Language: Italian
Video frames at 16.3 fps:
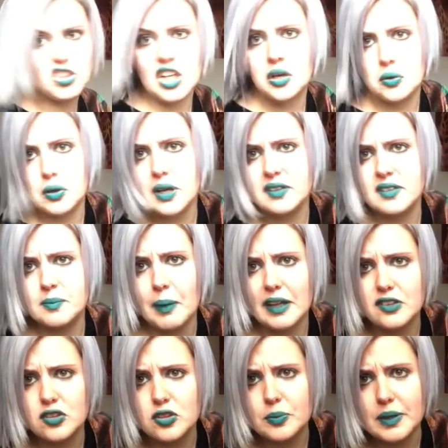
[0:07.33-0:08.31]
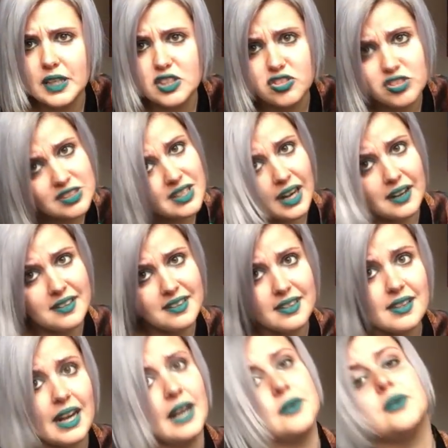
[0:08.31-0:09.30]
c'era ancora spazio per registrare,
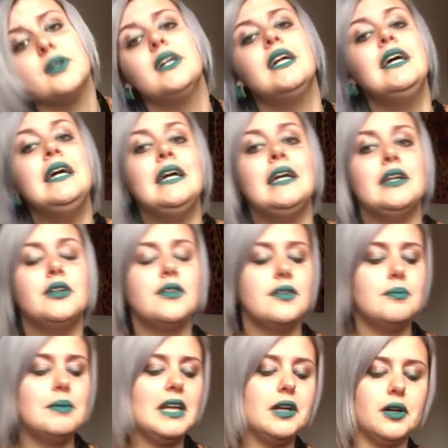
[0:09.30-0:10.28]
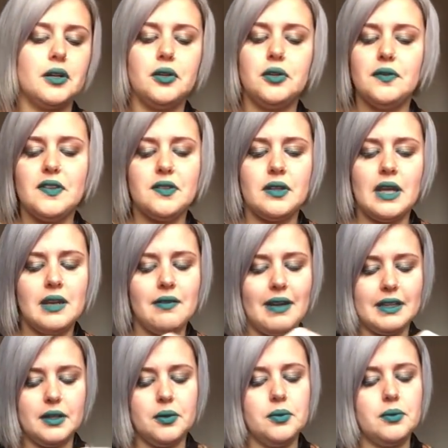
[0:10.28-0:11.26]
strano. Non mi ricordo dove sono
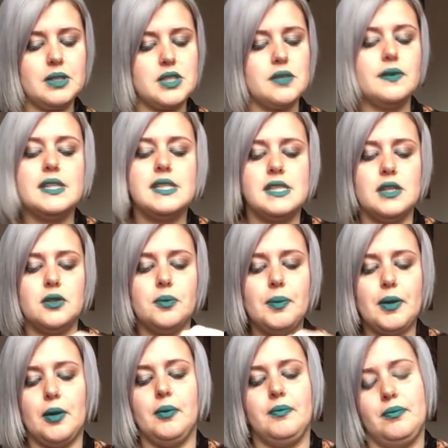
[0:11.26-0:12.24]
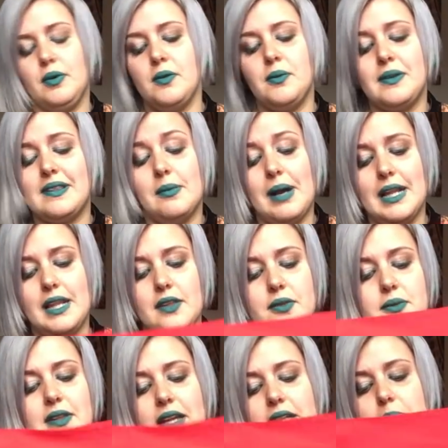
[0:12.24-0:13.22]
arrivata con questo vestito, però con questa maglia,
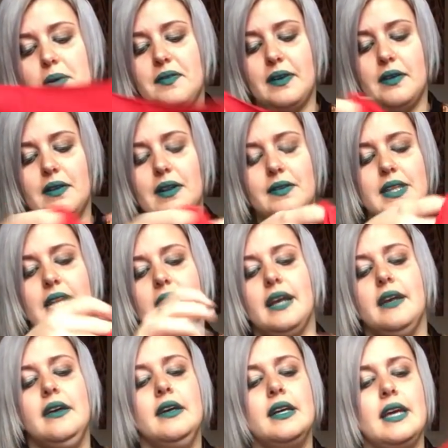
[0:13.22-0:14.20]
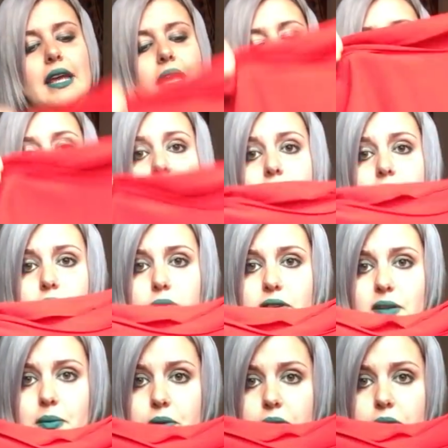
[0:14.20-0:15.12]
scusate, per farvela vedere, è meravigliosa,